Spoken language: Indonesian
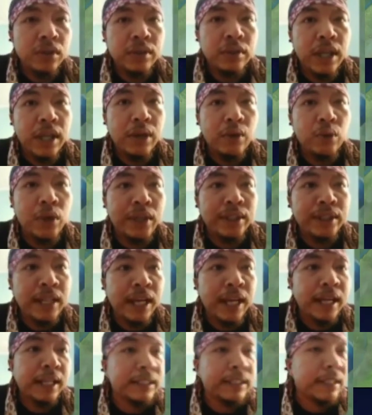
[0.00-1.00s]
Masuk
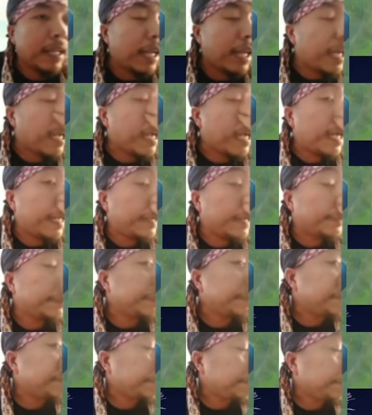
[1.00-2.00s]
aku lah mau berapa apa?
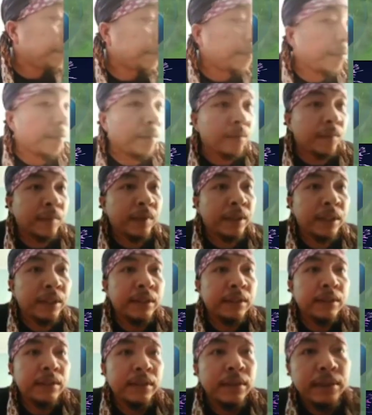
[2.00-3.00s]

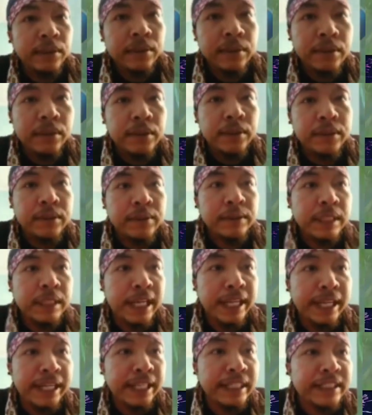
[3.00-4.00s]
Eh? Heran nih
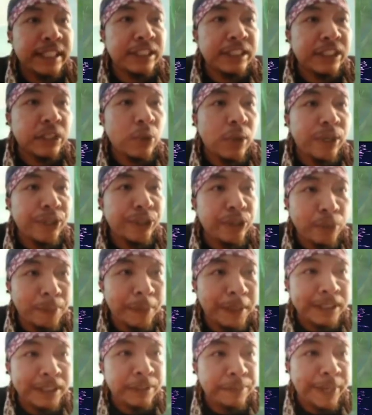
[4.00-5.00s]
orang guys,
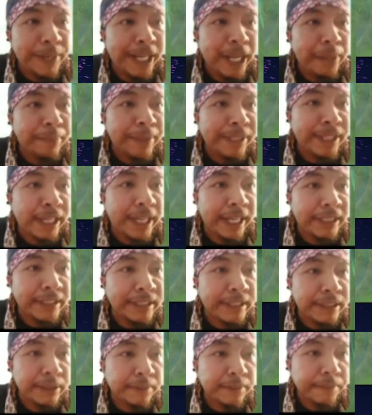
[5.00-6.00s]
pasti backup kita
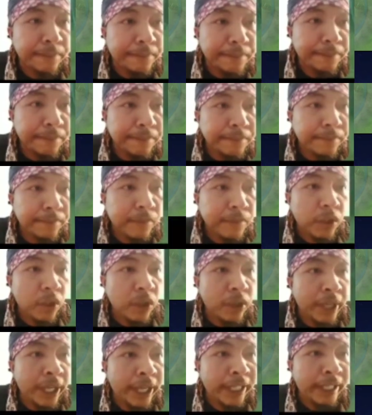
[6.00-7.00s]
guys.
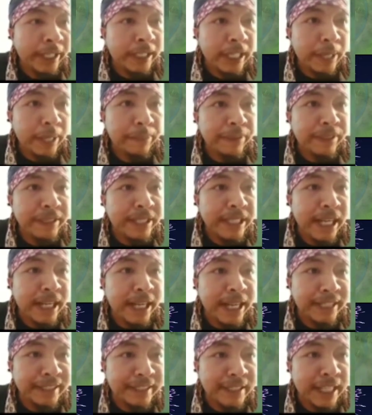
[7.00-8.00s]
Oke kita level 3
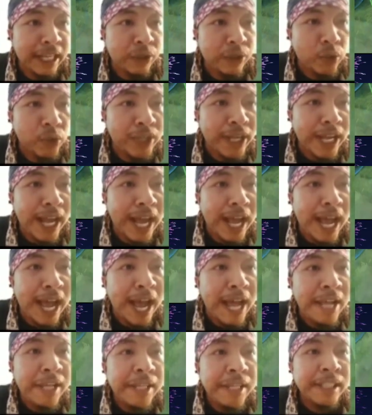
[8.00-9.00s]
nice
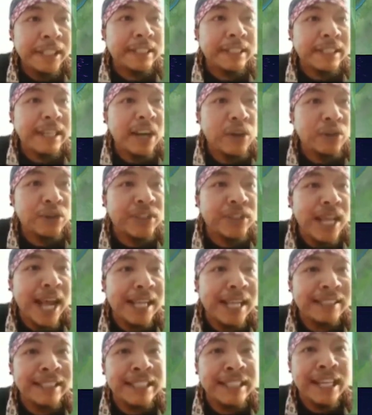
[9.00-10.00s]
Karuga. Terlalu
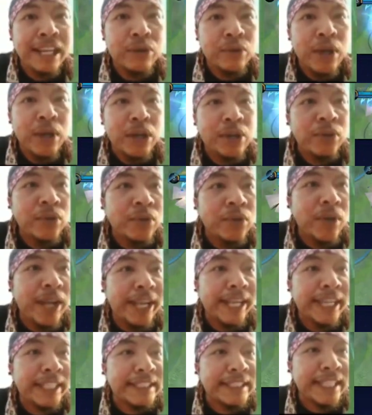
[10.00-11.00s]
sakti Karuga gue
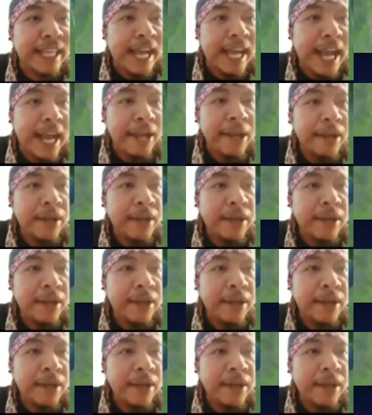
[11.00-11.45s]
guys ya.